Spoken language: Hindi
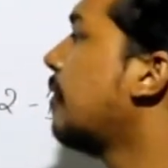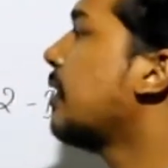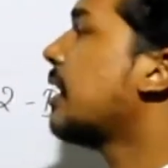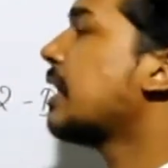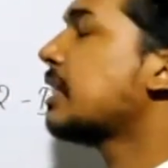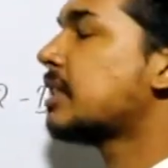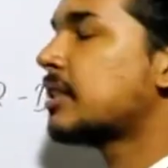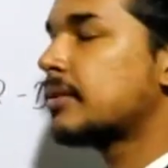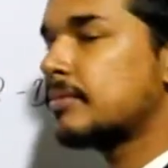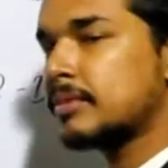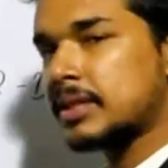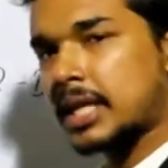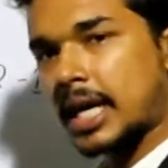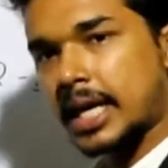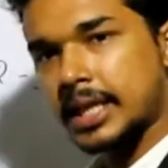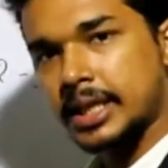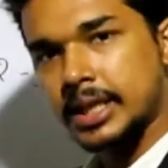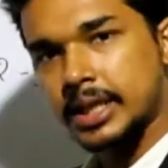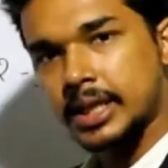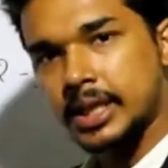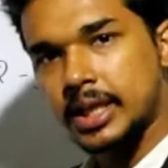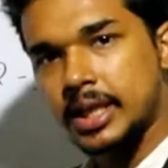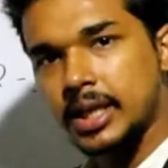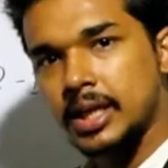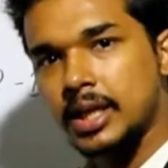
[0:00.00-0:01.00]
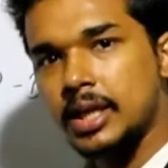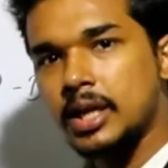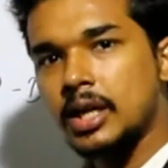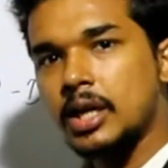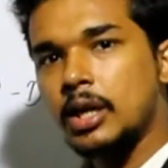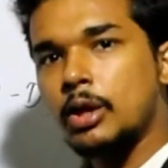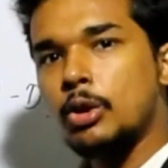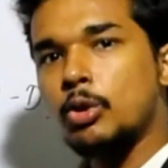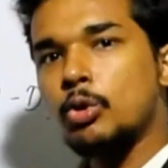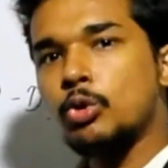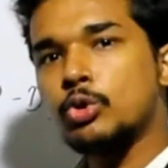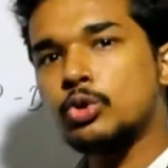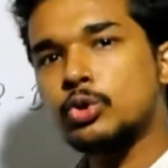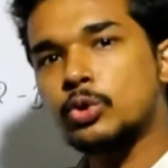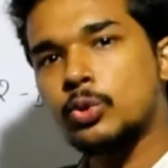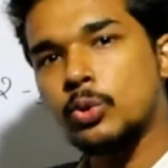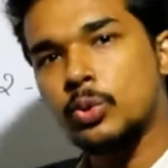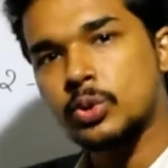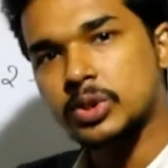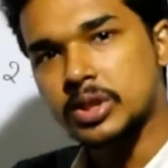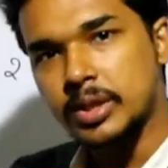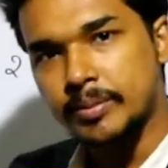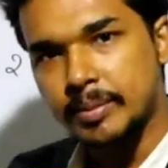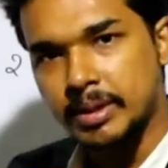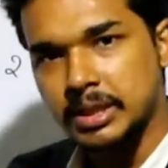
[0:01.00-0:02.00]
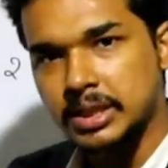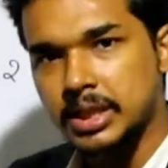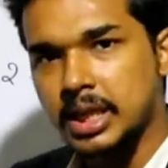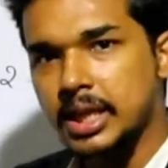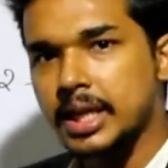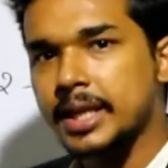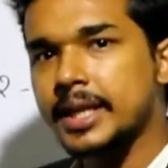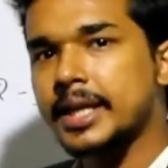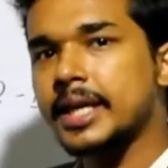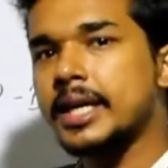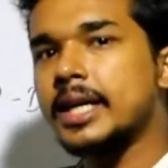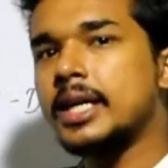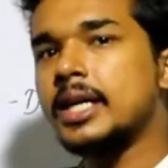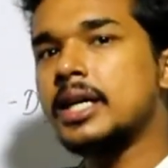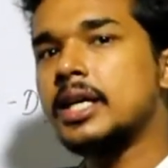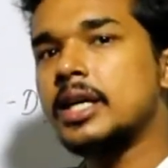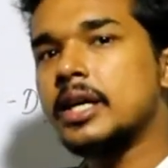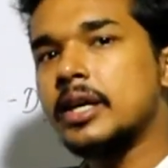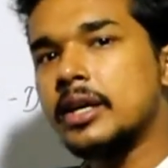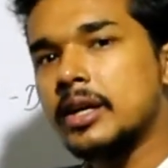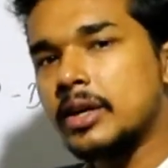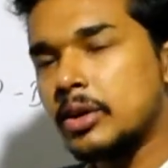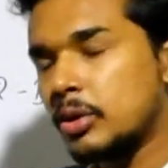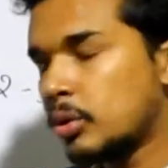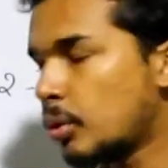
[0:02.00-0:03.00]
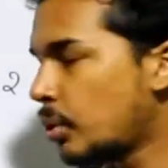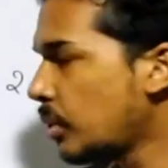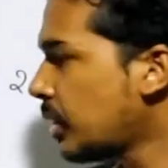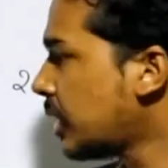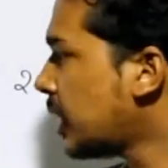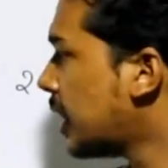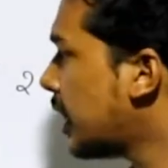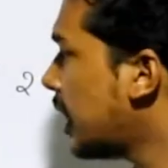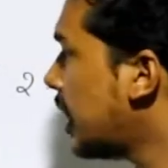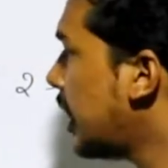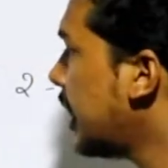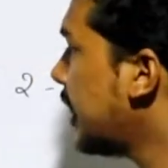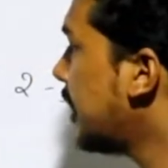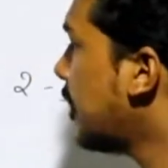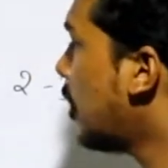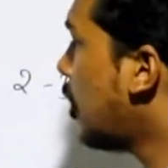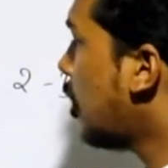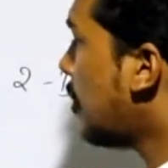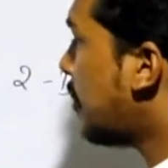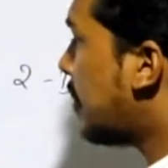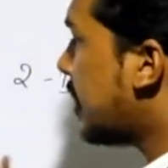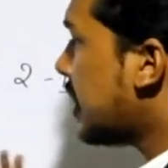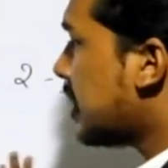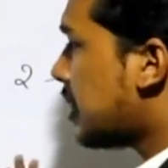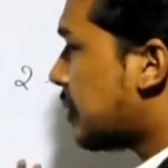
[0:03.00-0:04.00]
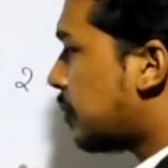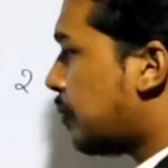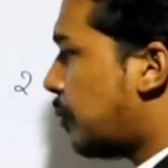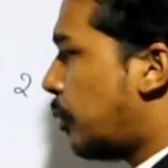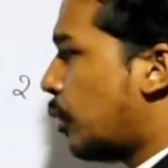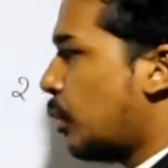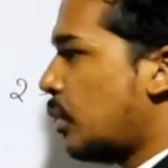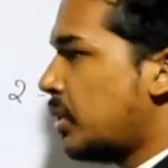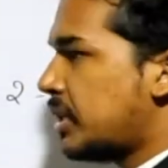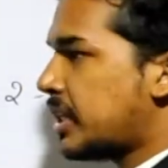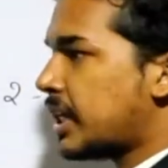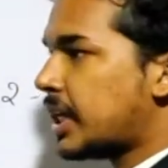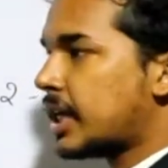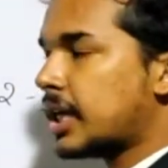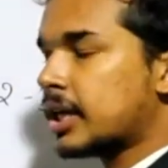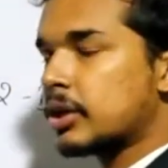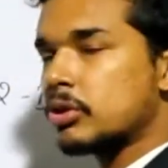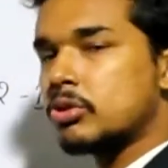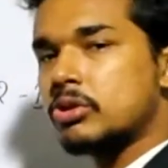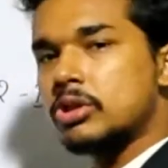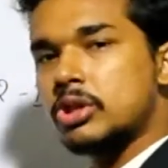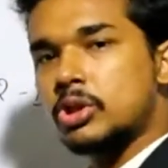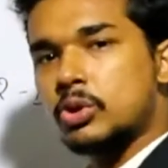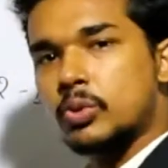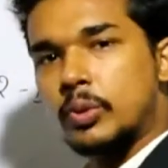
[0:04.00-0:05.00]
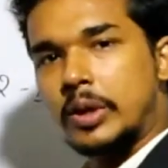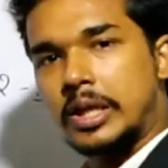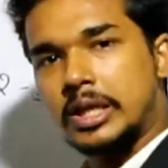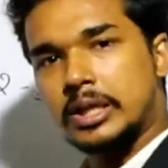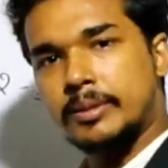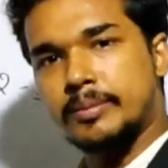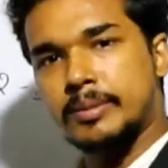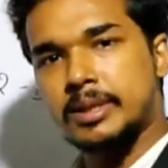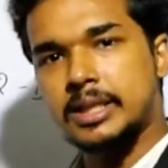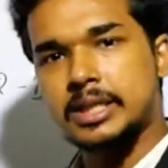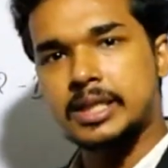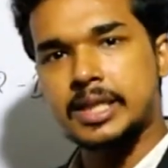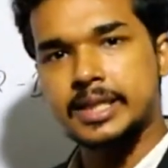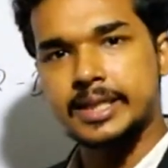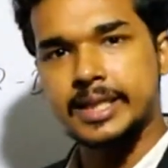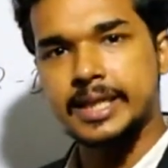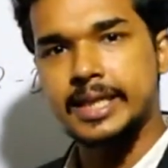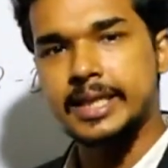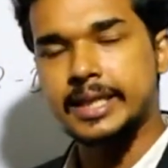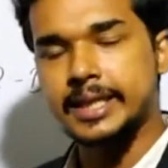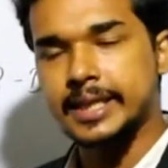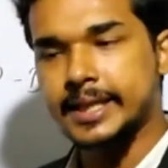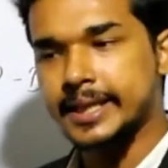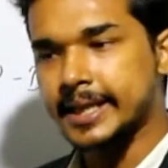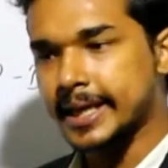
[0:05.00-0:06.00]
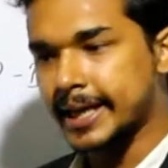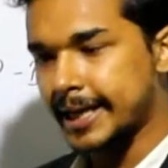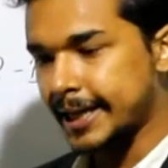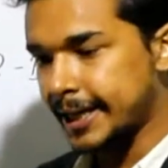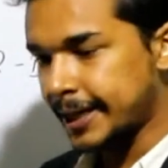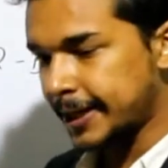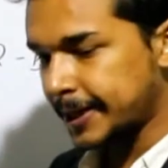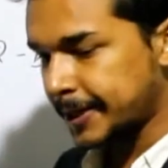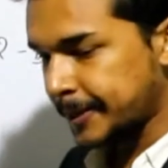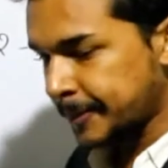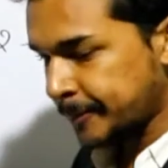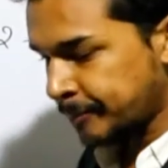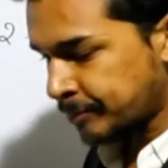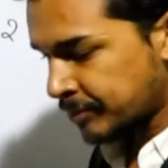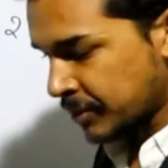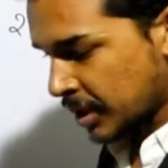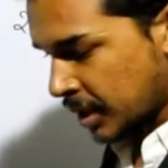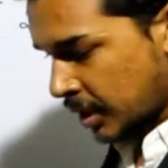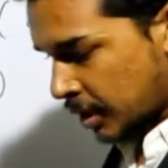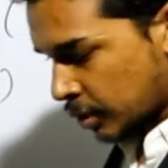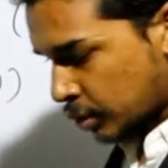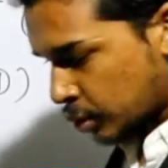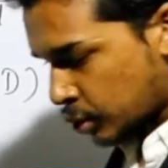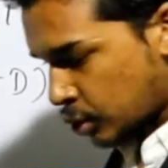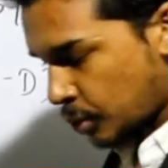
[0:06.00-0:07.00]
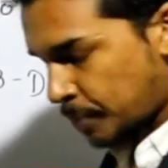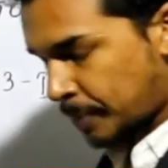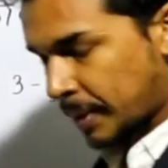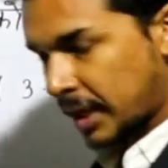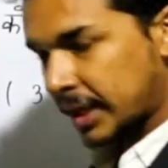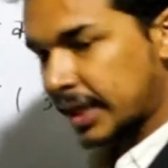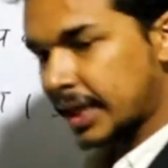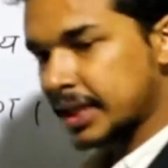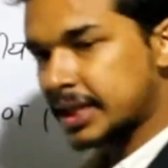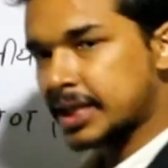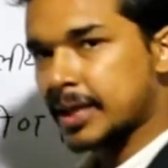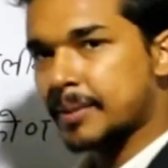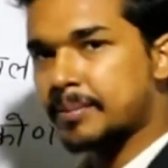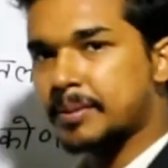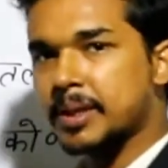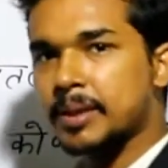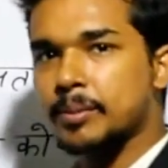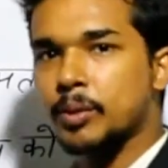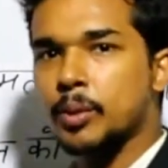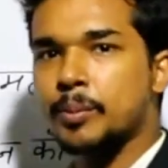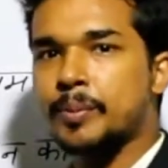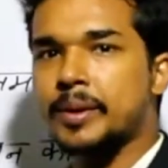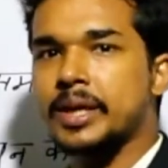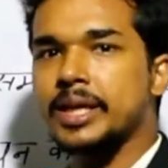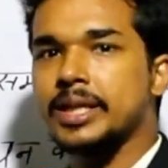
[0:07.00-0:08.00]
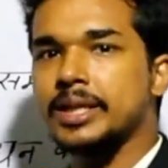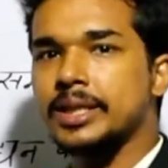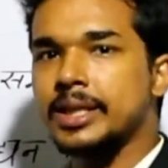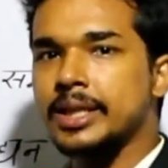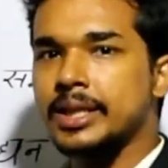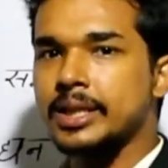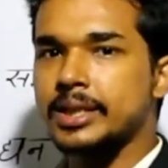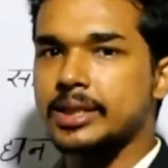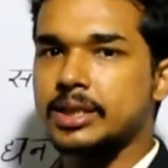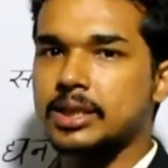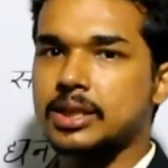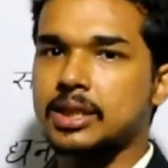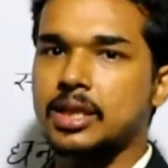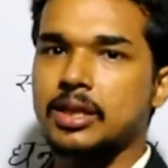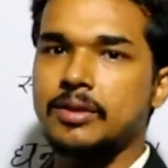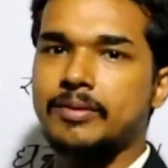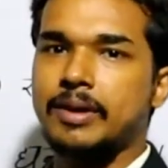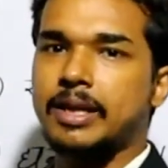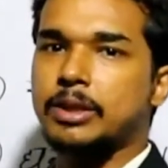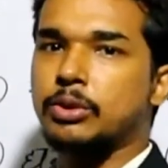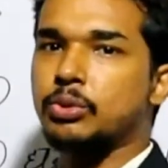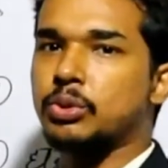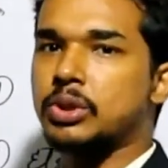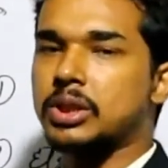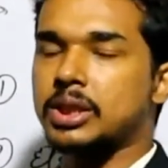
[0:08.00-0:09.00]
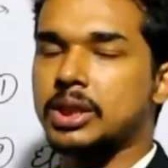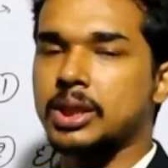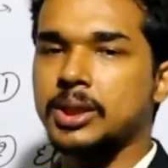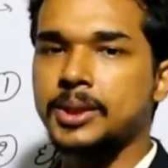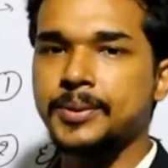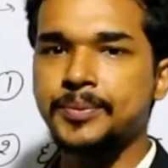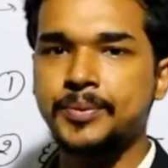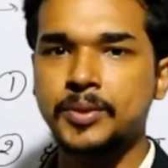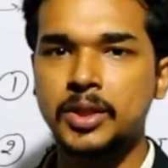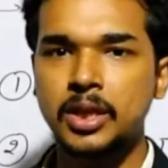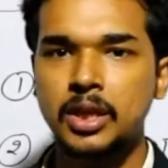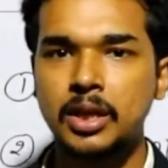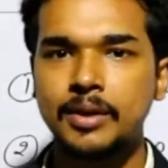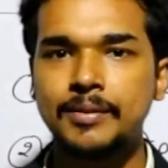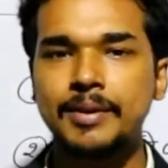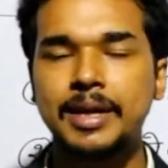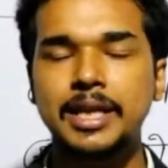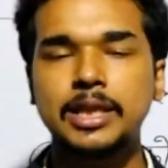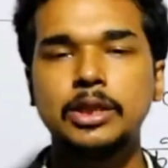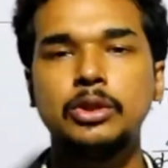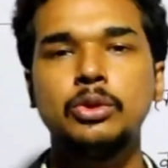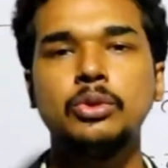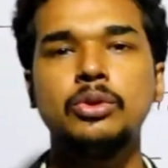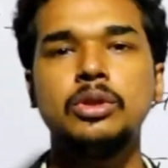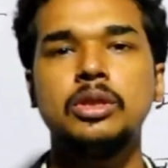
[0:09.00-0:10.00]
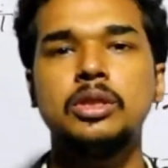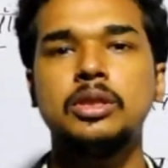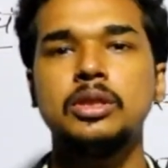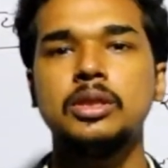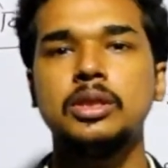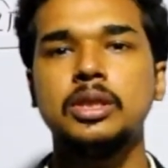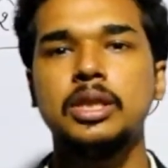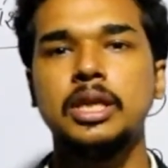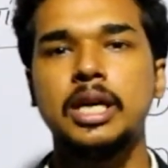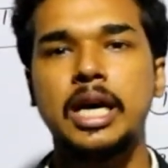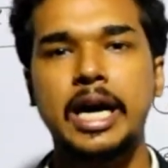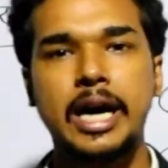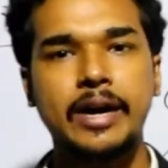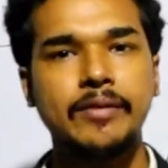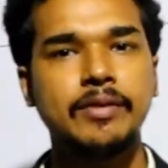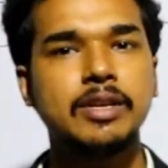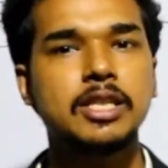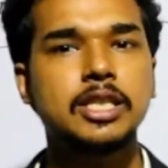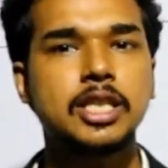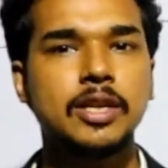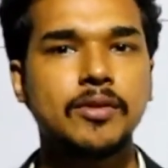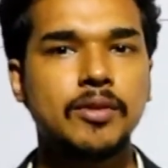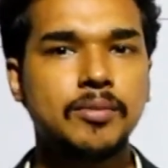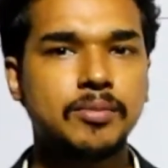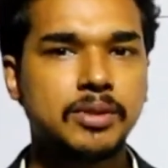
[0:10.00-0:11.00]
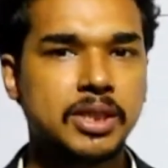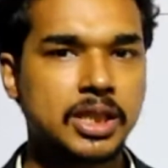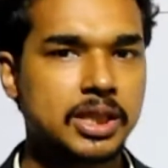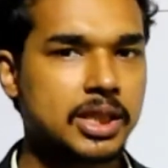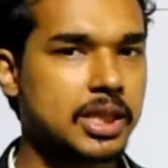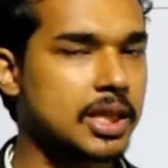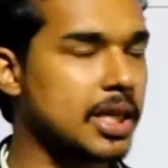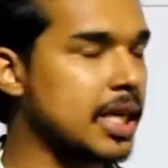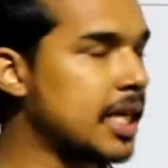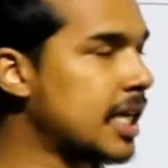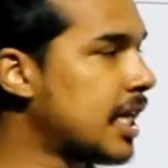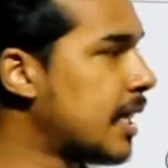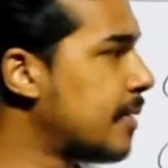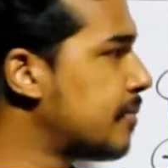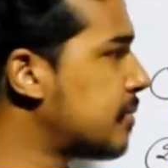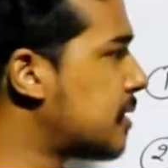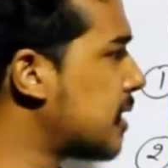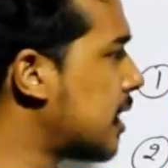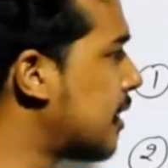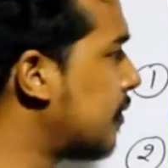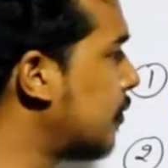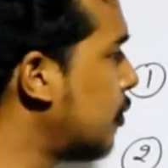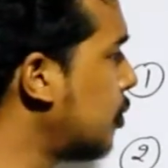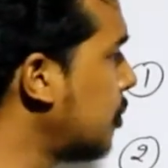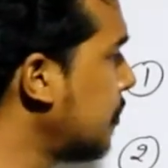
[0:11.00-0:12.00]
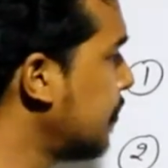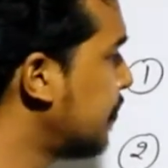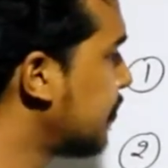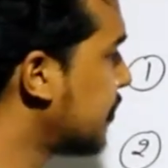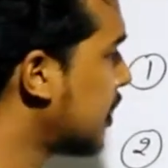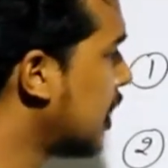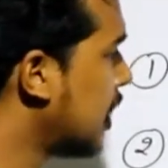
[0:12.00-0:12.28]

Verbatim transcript: फुल्का समझा देंगे उसको समझ लेना नोट कर लेना और बस भूल जाना क्योंकि ट्वेल्थ में जैसे इंटर करेंगे ना तो जो पहला चैप्टर हम लोग पढ़ेंगे स्थिर वैद्युत की वैद्युत आवेश एवं क्षेत्र के नाम से है वो